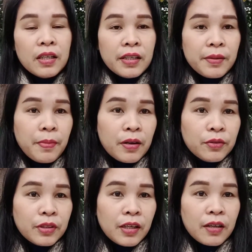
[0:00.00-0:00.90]
nanibago
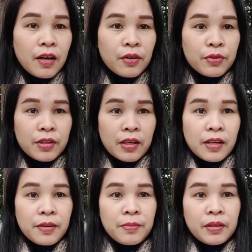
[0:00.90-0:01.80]
talaga ako sa
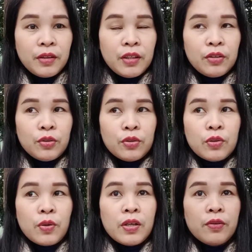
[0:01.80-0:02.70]
climate dito.
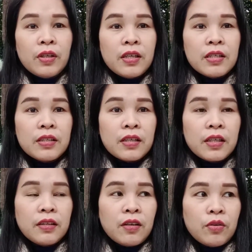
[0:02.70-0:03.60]
So, ayun,
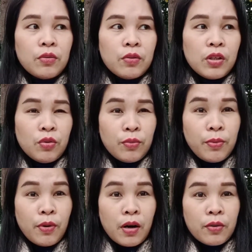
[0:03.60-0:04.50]
nagkasakit ako,
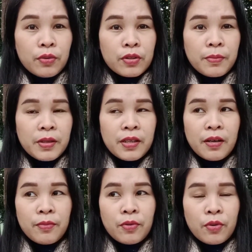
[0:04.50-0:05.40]
inuubo ako, sabi niya
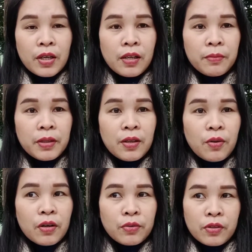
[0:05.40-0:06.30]
mo, okay lang ba
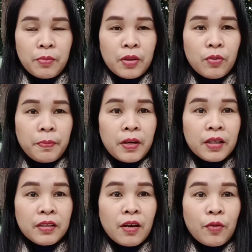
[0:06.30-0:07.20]
daw ako? Sabi ko, parang
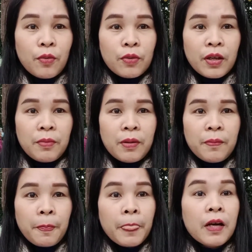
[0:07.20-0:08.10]
hindi ako okay, ma'am.
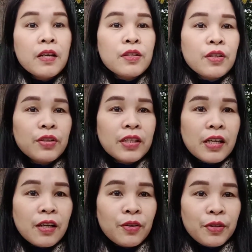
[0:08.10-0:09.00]
So, ayun,
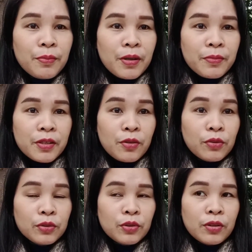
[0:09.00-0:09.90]
dinala ko ni ma'am sa
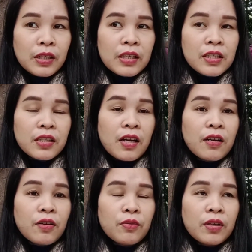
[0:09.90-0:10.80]
doktor,
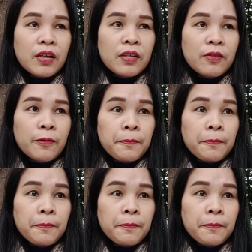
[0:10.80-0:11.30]
nilistahan ako ng ano.